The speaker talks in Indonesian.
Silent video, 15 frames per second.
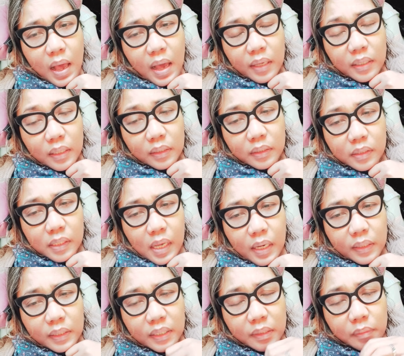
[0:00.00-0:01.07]
ayah
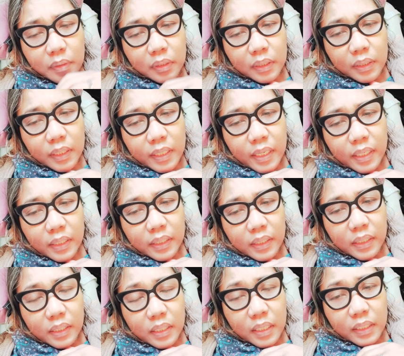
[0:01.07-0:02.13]
yang
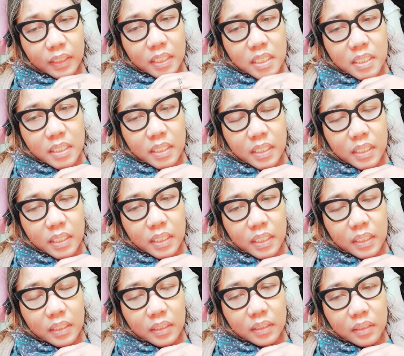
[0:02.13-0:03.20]
digedein dari
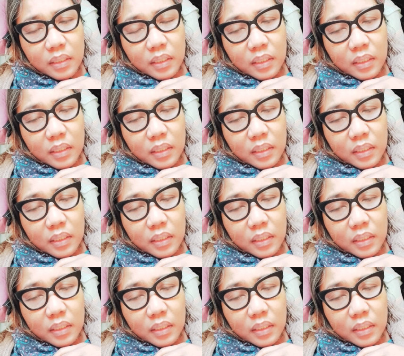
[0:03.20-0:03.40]
kecil